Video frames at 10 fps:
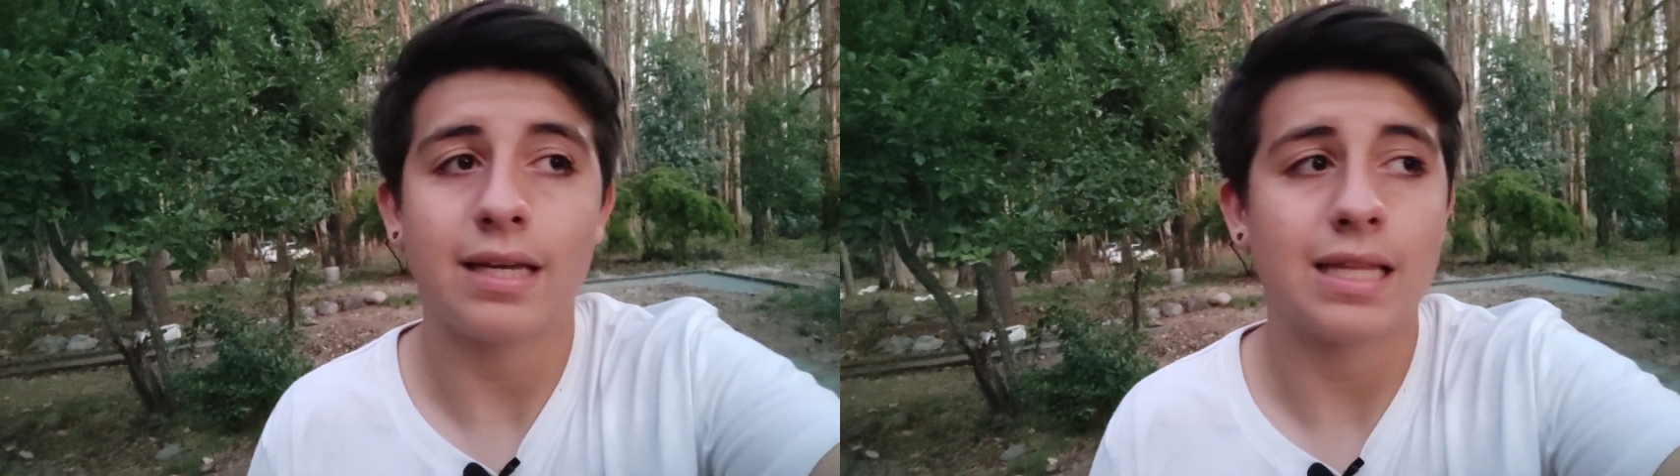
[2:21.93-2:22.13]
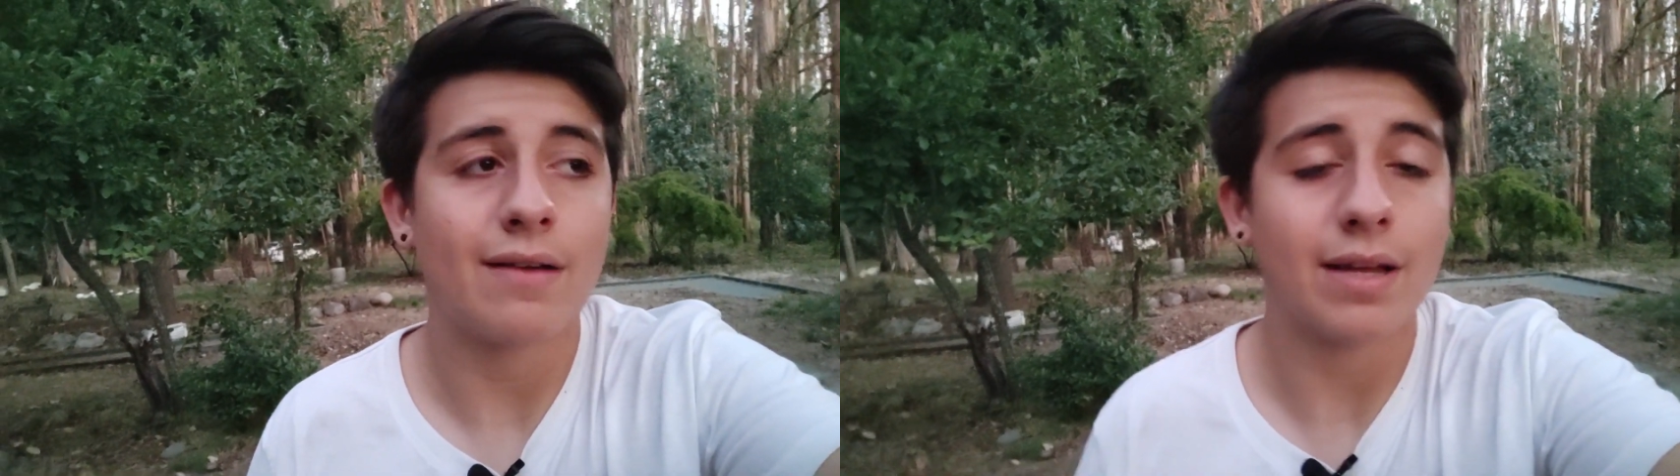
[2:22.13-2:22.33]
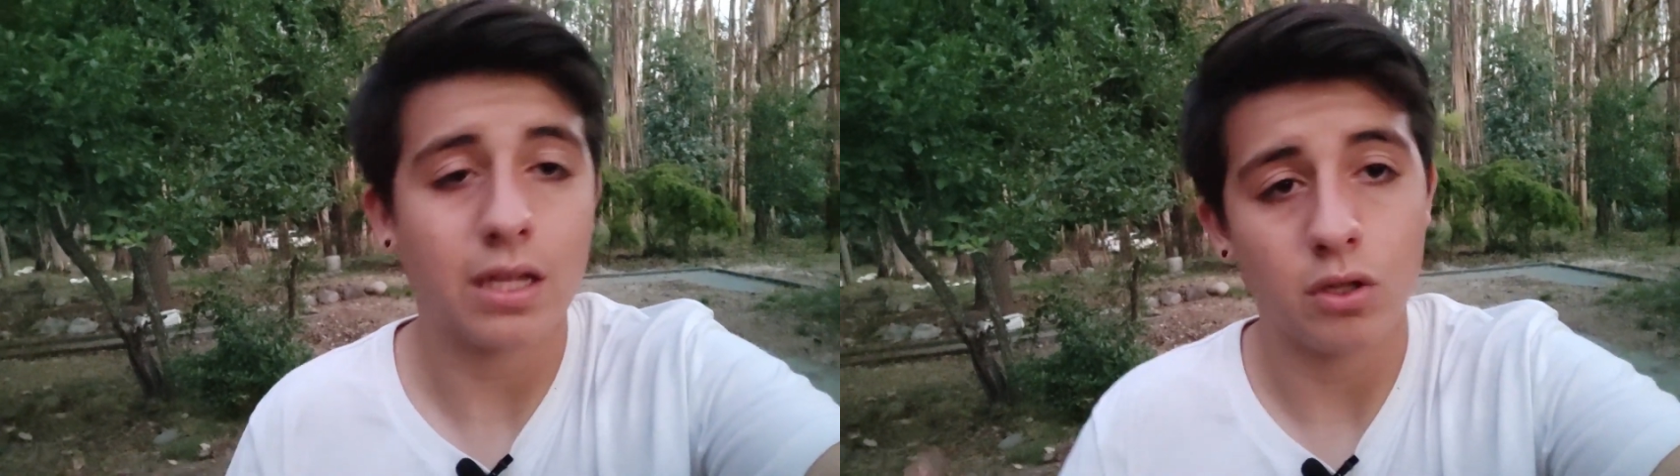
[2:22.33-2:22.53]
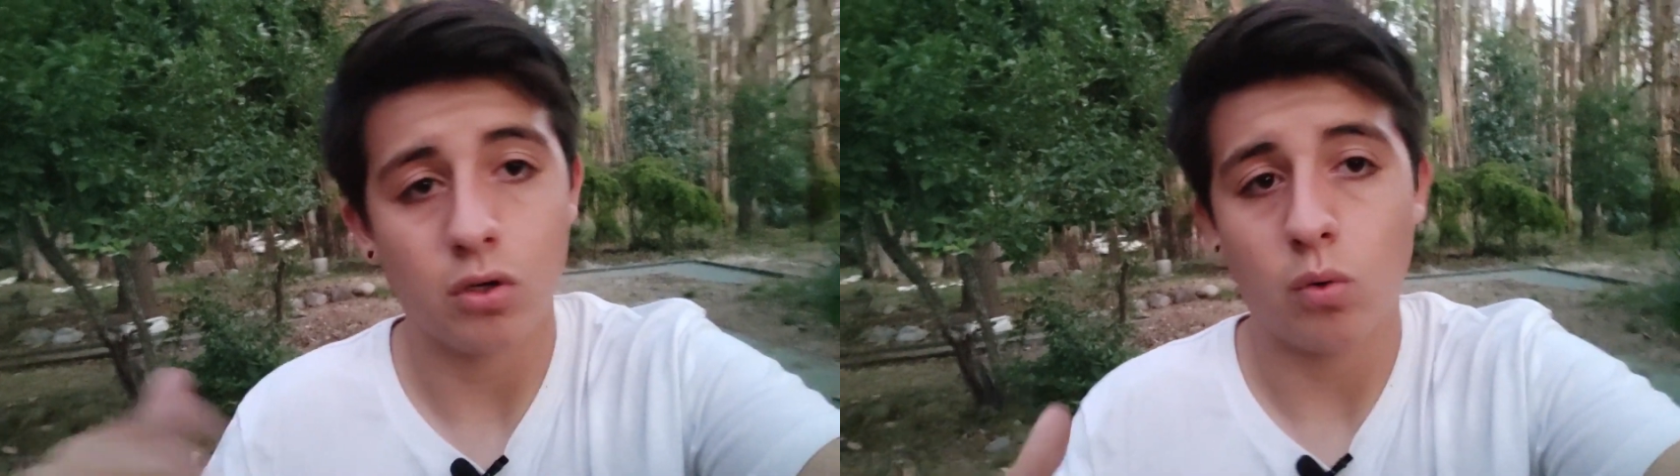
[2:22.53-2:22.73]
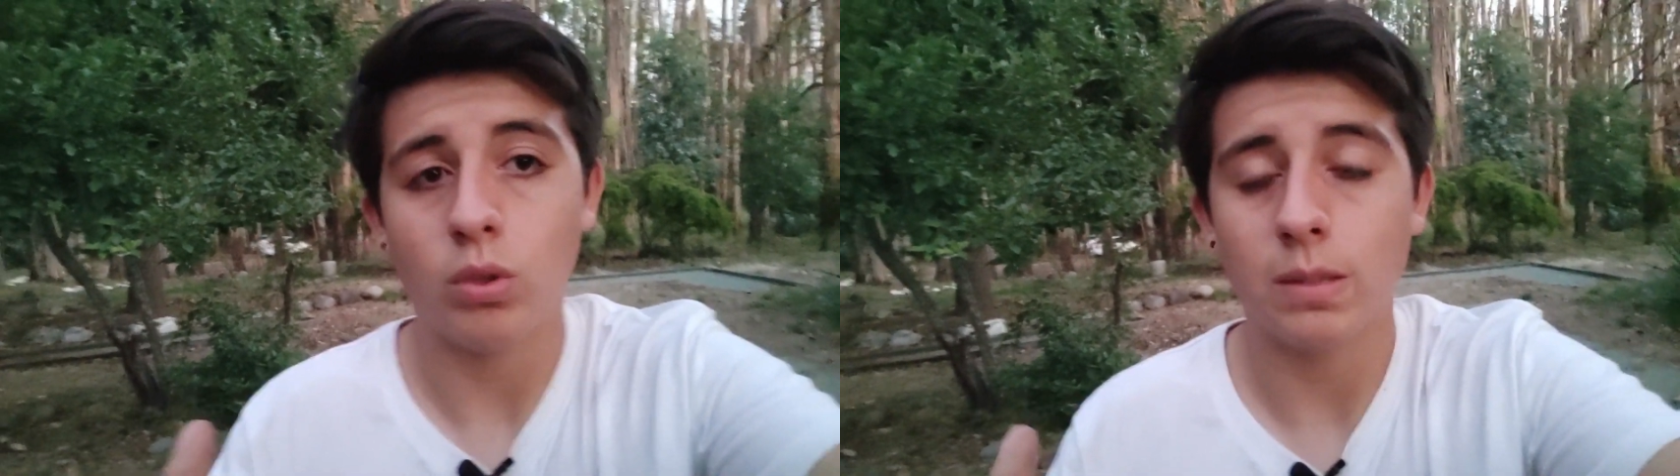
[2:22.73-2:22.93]
estaba quedando
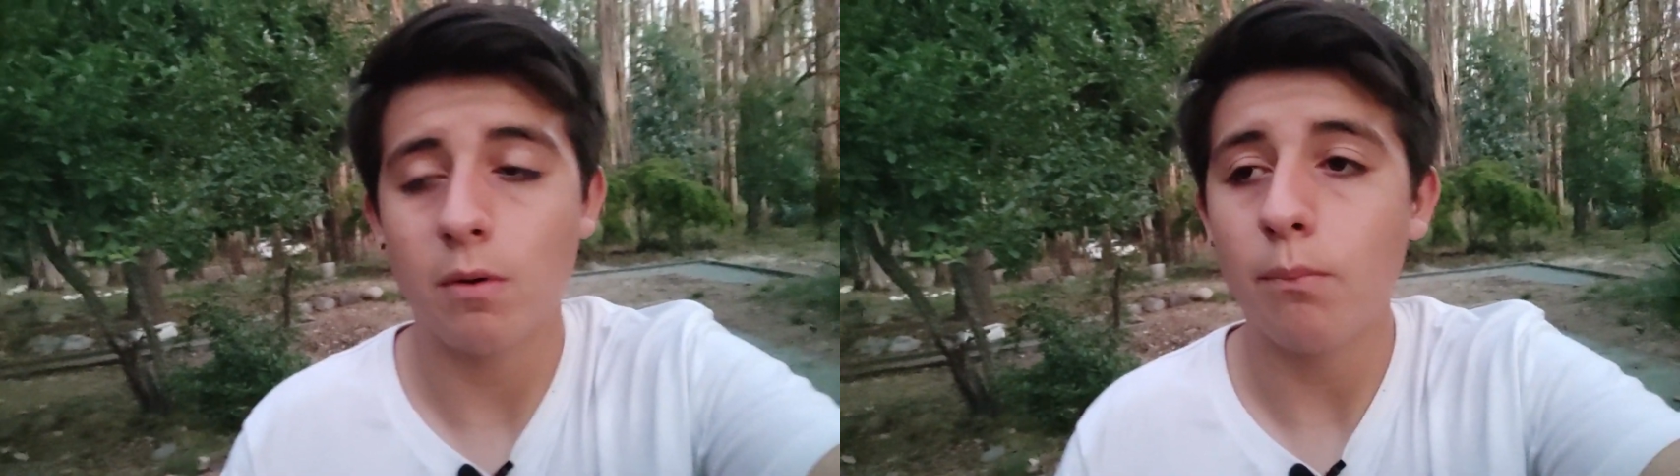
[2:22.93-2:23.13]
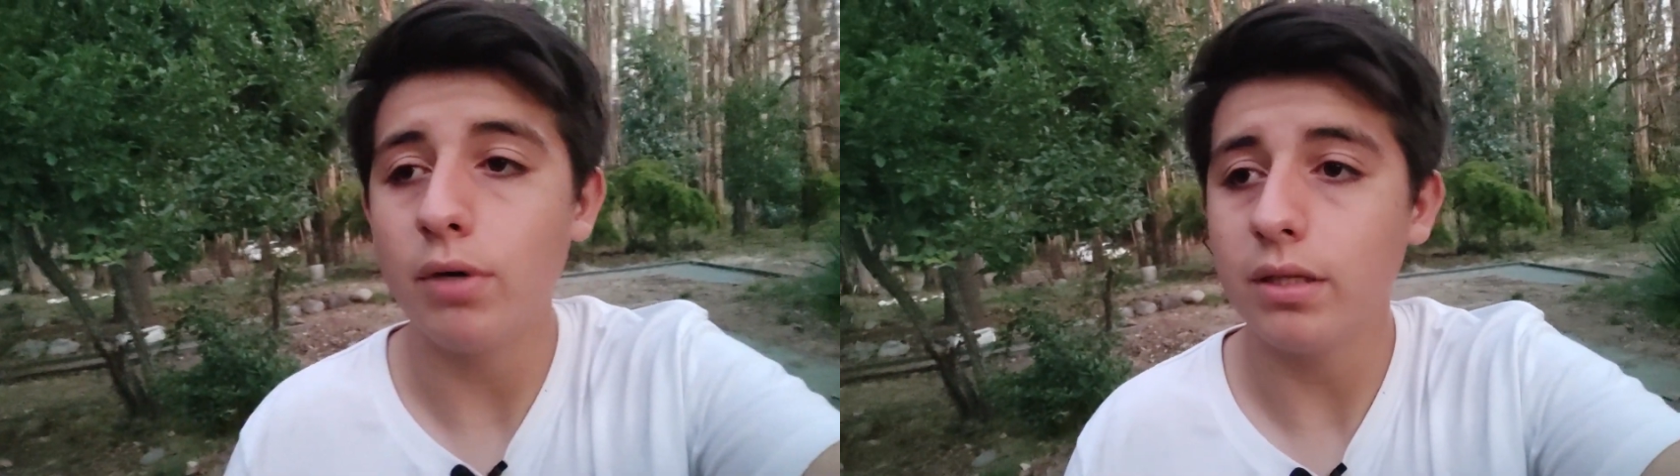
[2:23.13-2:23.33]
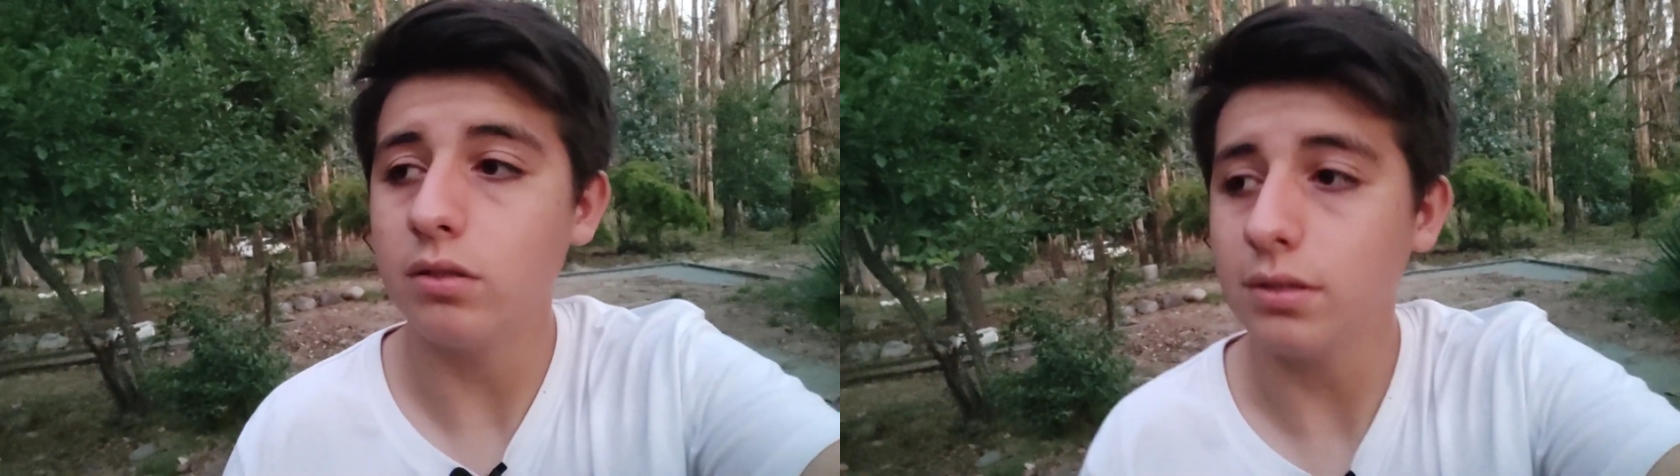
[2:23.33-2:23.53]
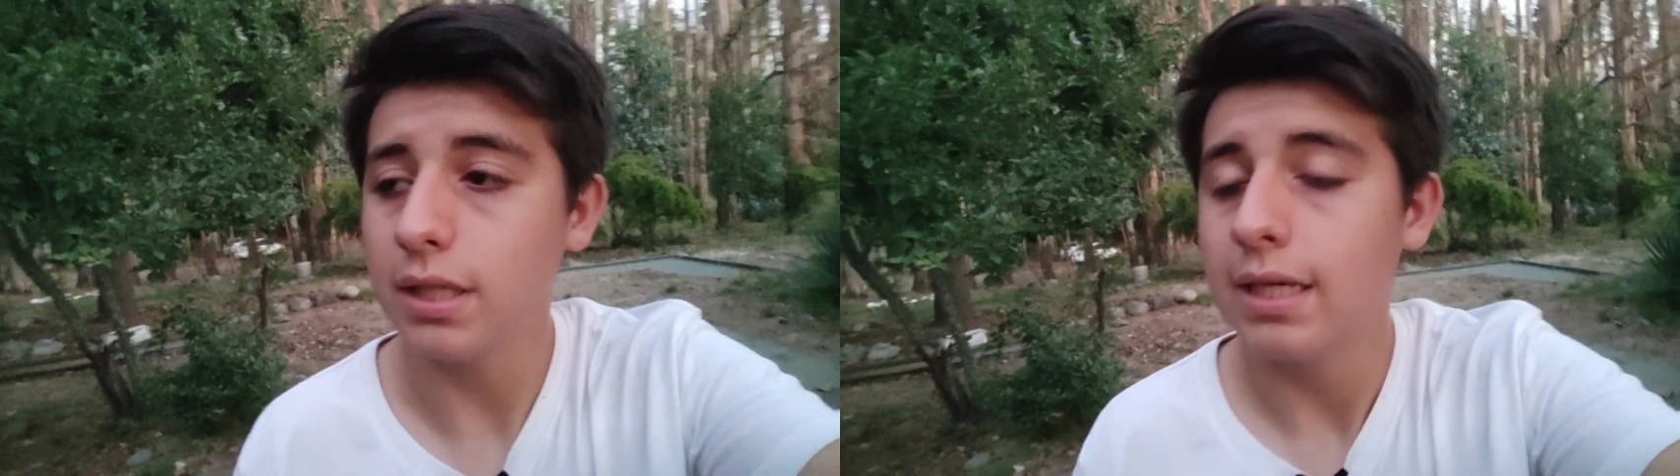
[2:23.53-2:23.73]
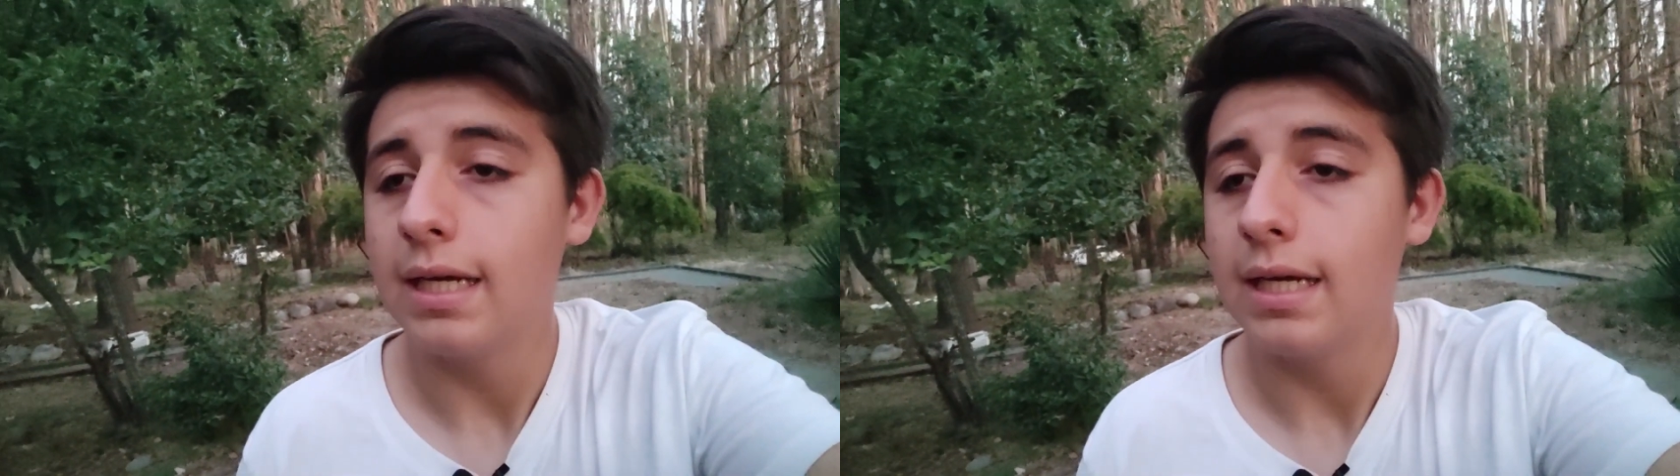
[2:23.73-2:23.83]
en los últimos puestos.